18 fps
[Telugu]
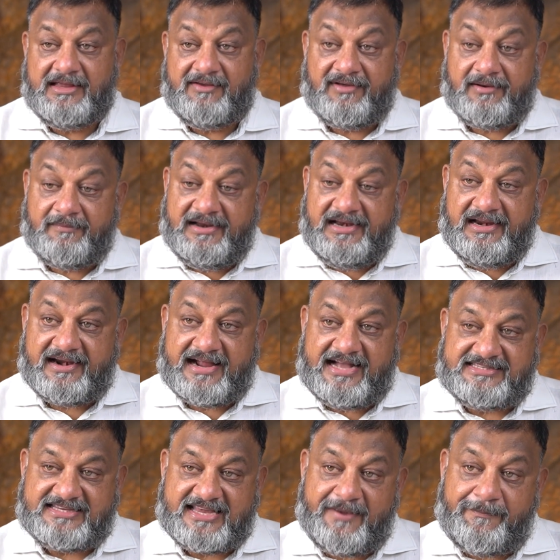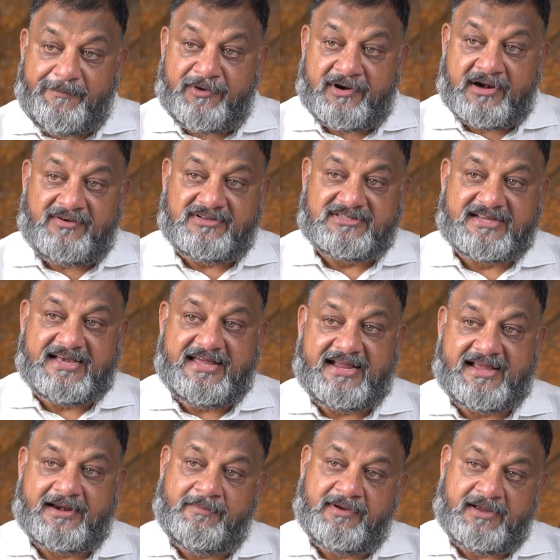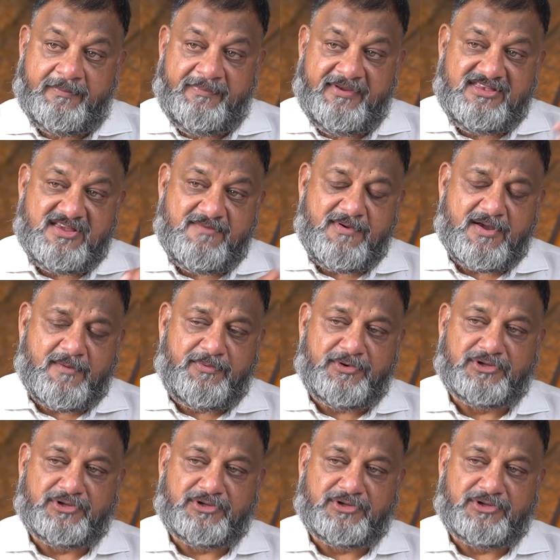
ఇవాళ మళ్ళీ రాజకీయ పునరావాస కార్యక్రమంకి బీజేపీకి